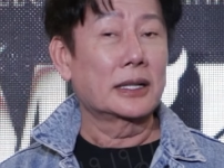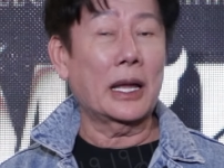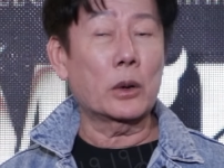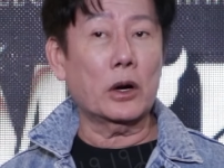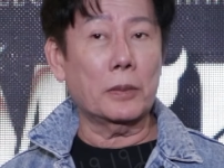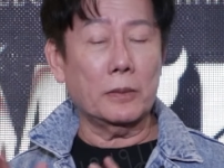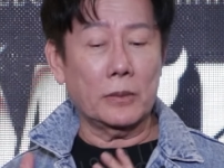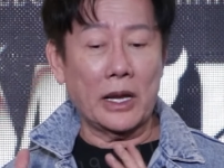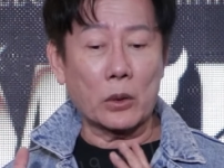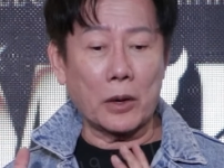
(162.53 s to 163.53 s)
เราก็
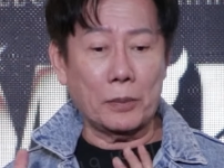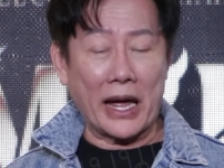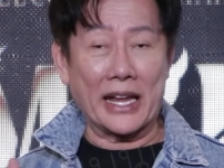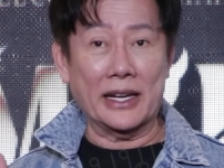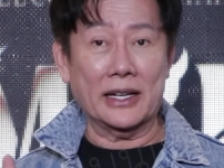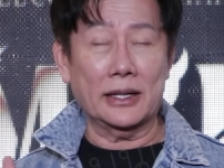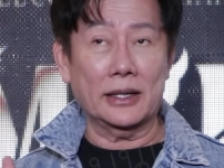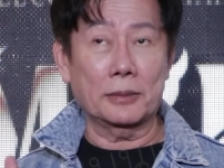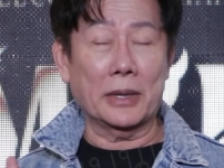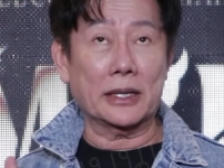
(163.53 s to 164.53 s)
เราก็ไป
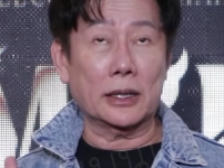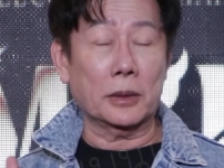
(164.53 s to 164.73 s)
มัน